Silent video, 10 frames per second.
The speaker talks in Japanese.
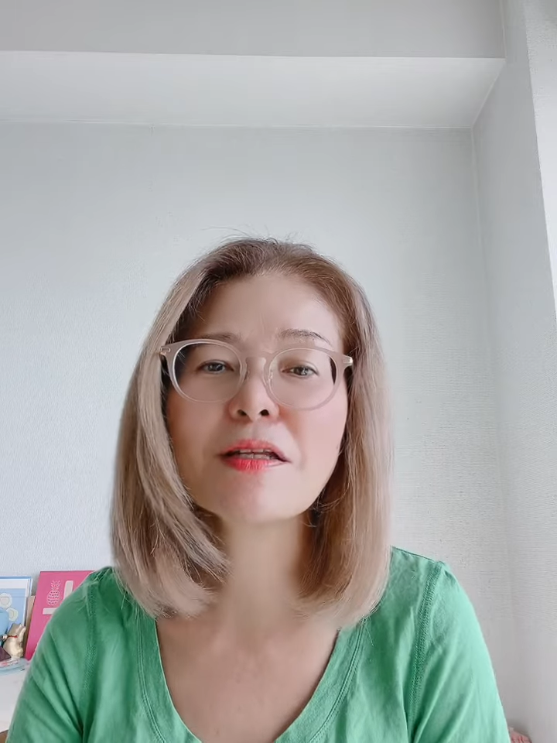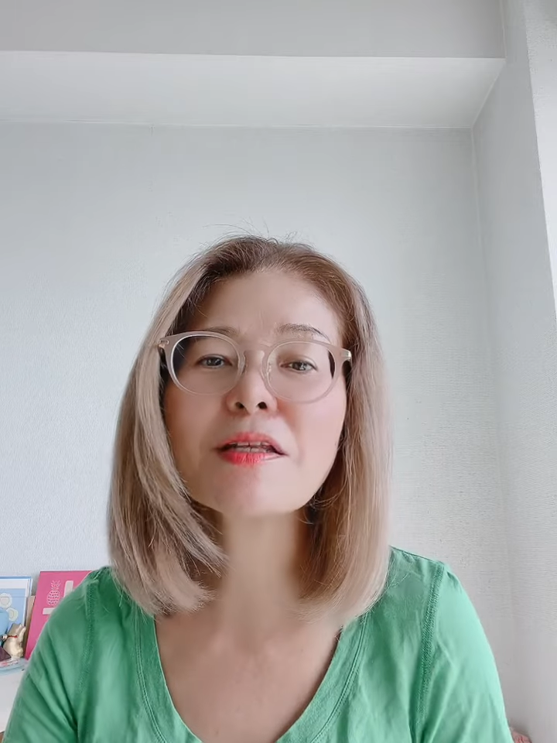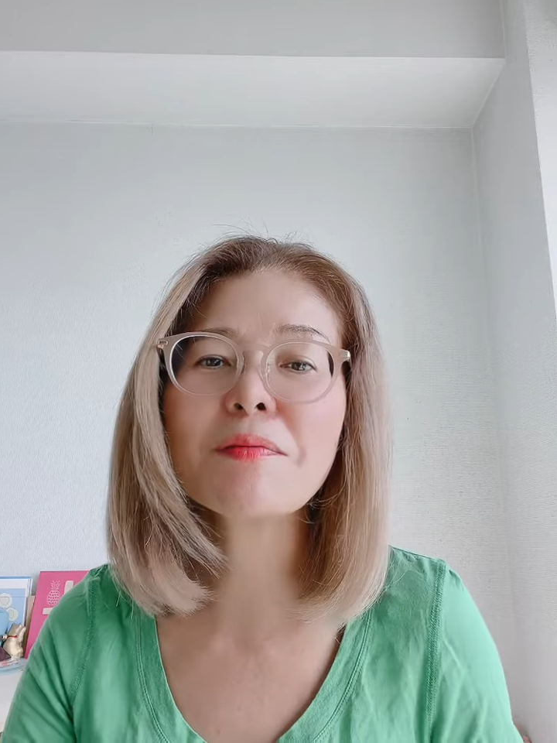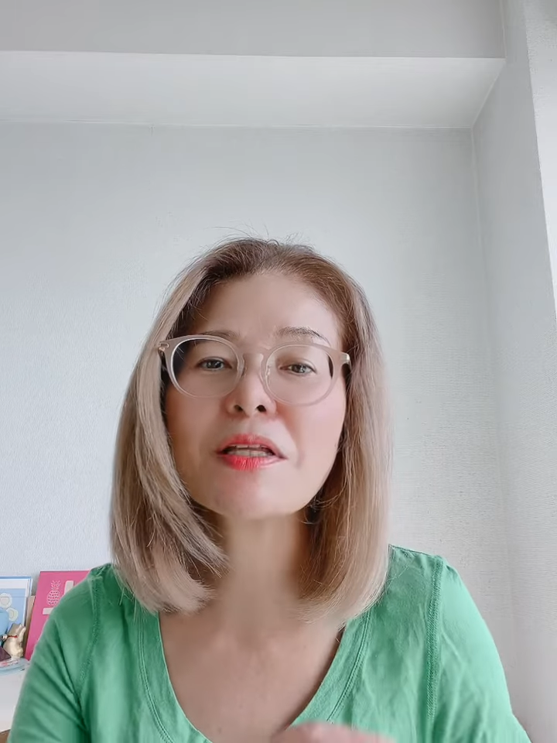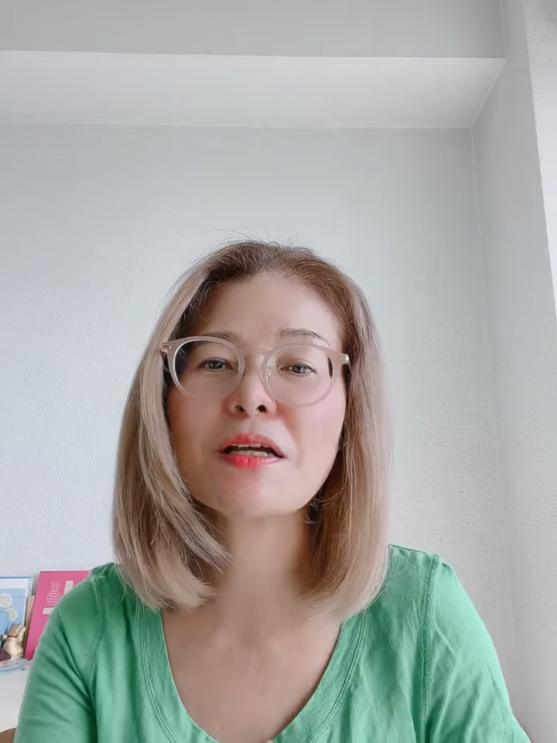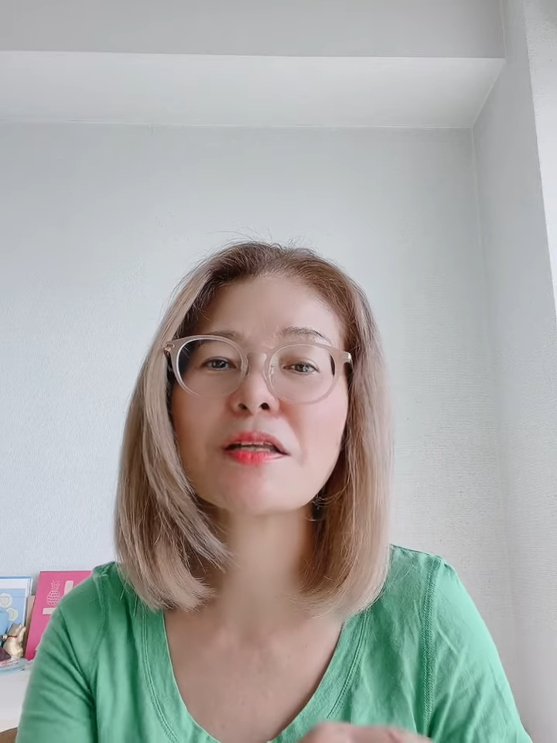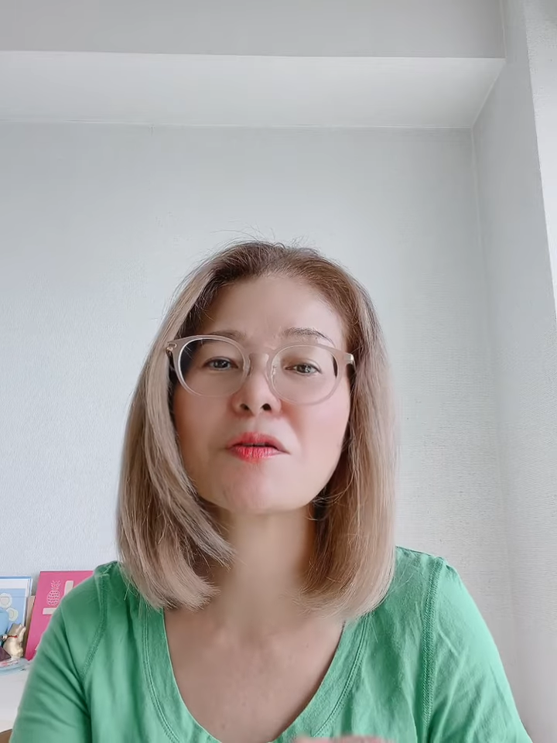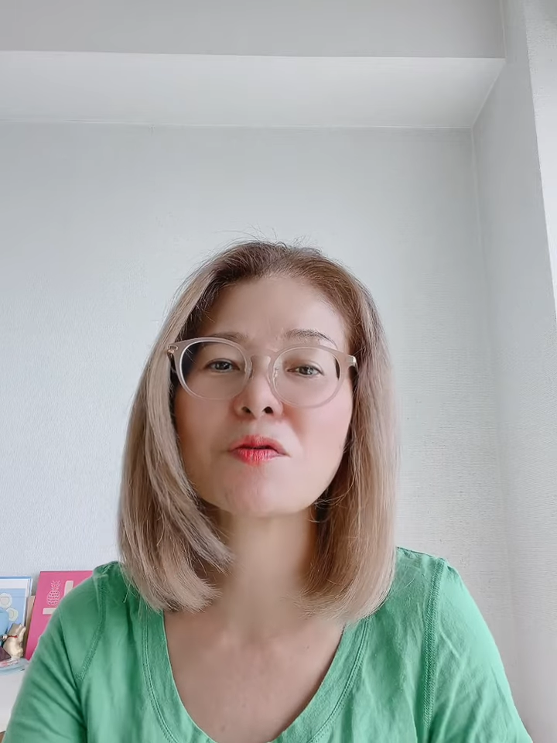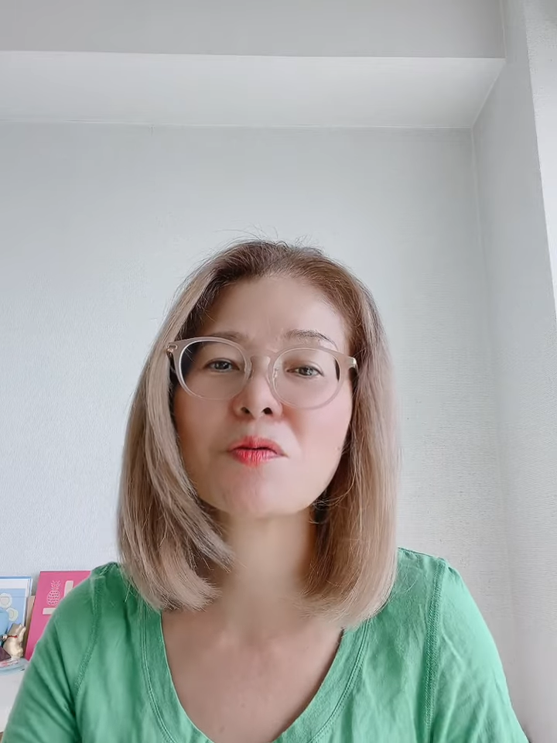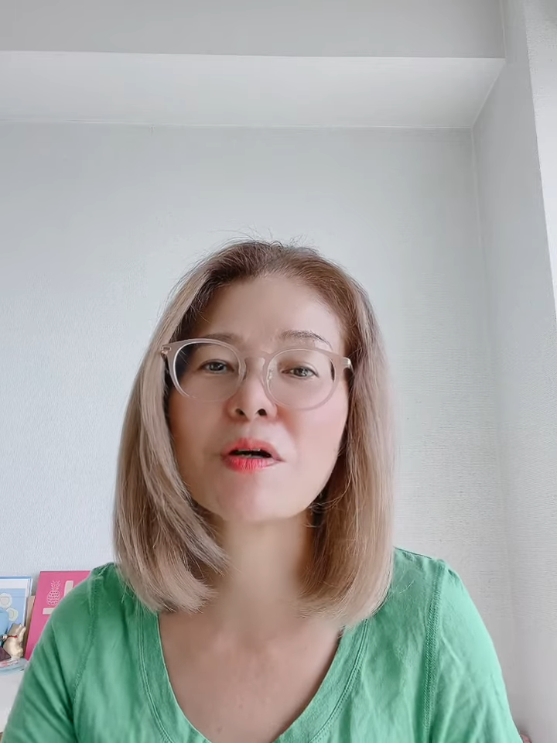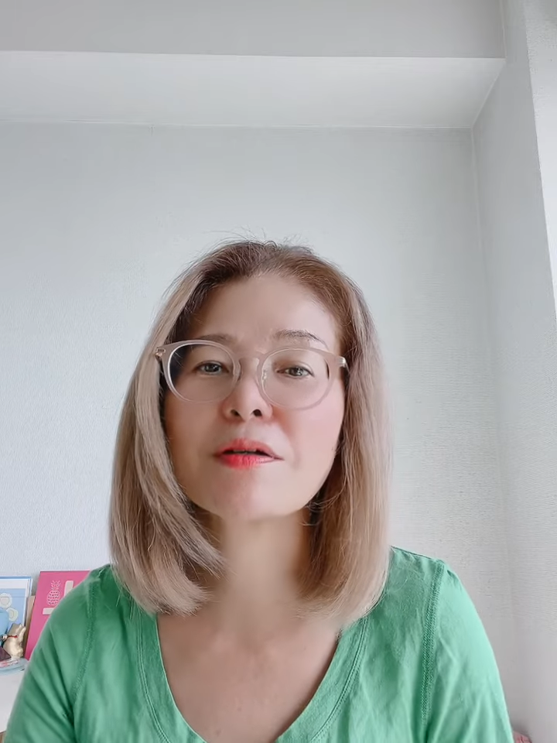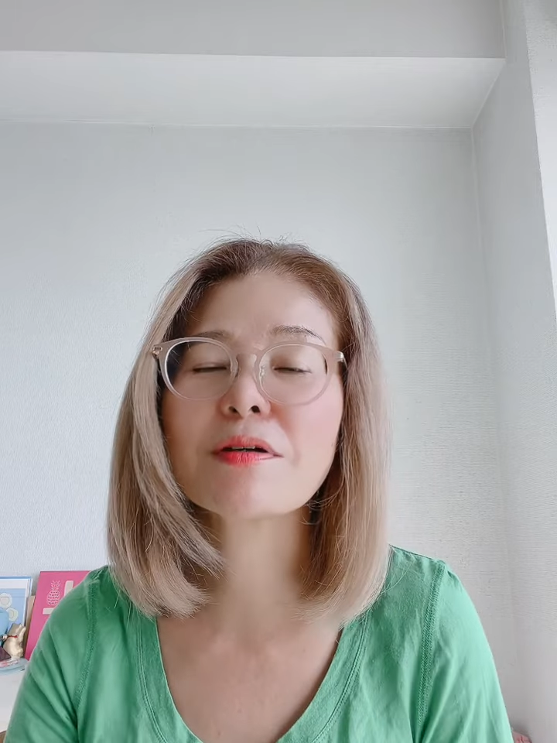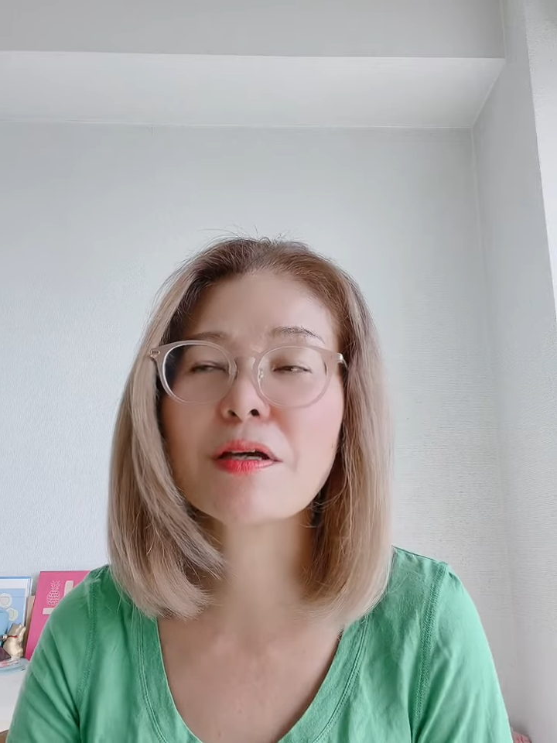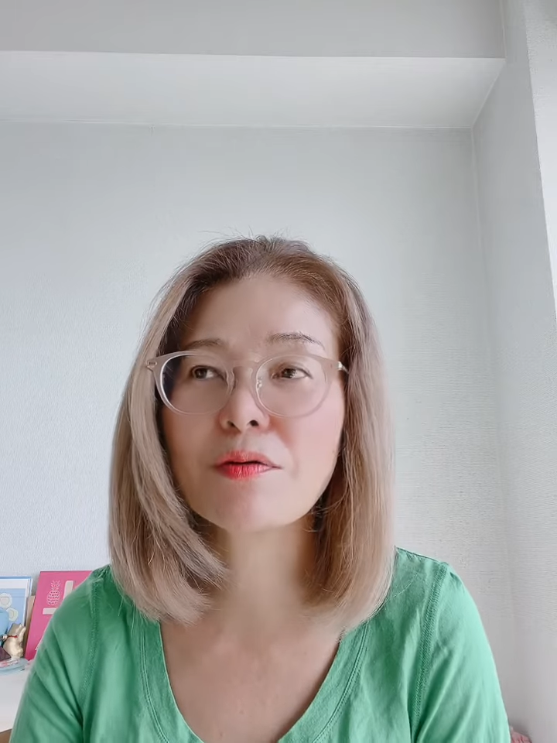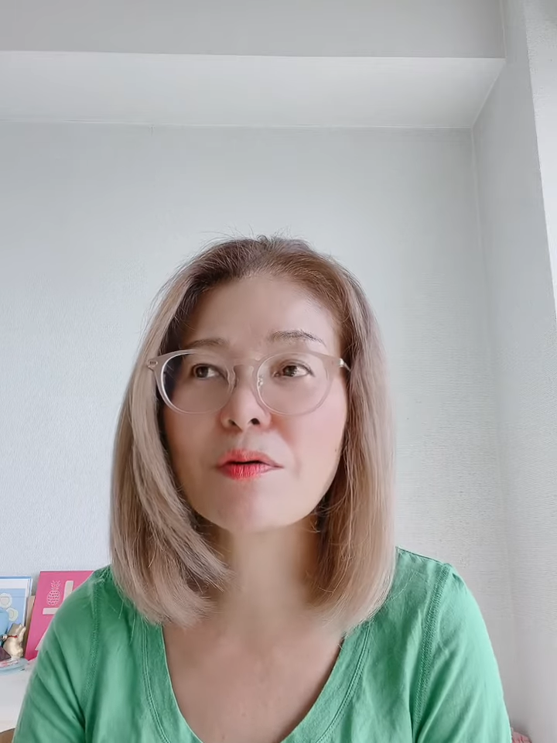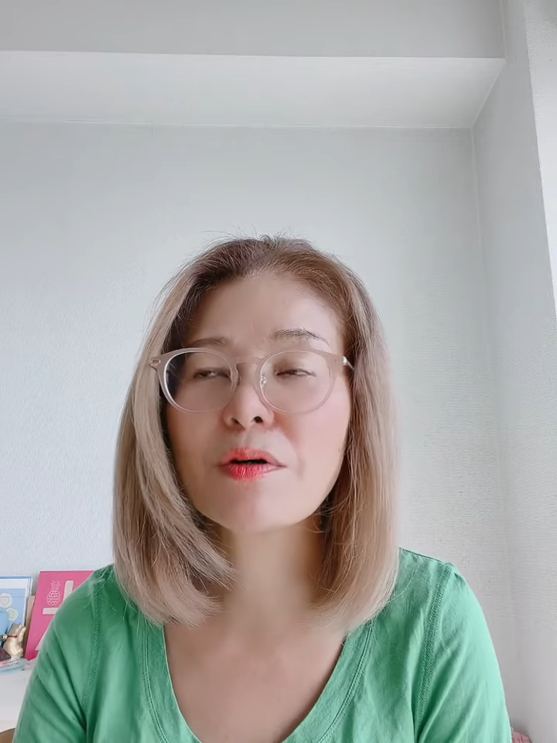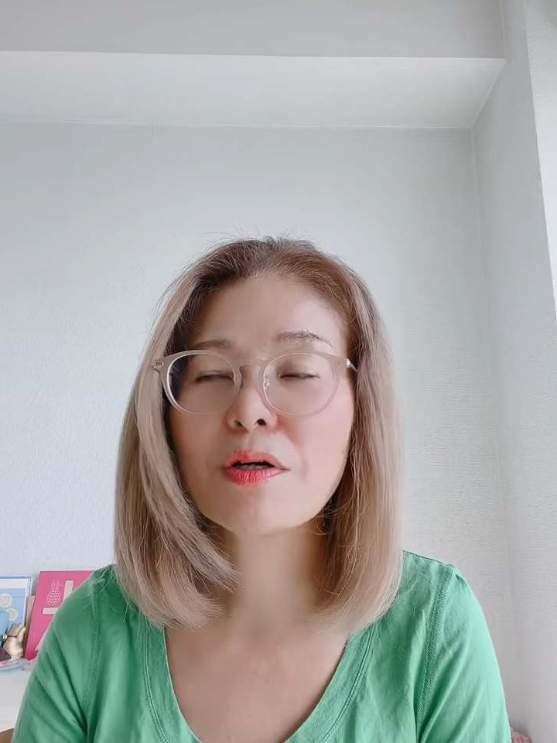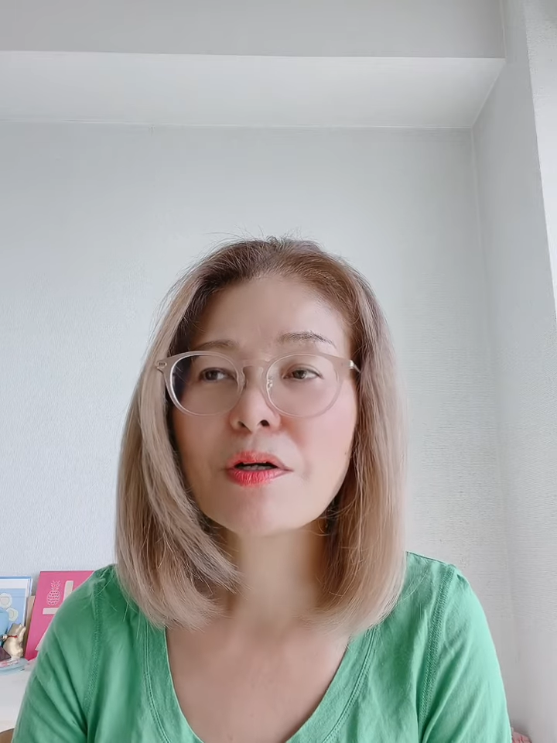でたまに当たることはあるけど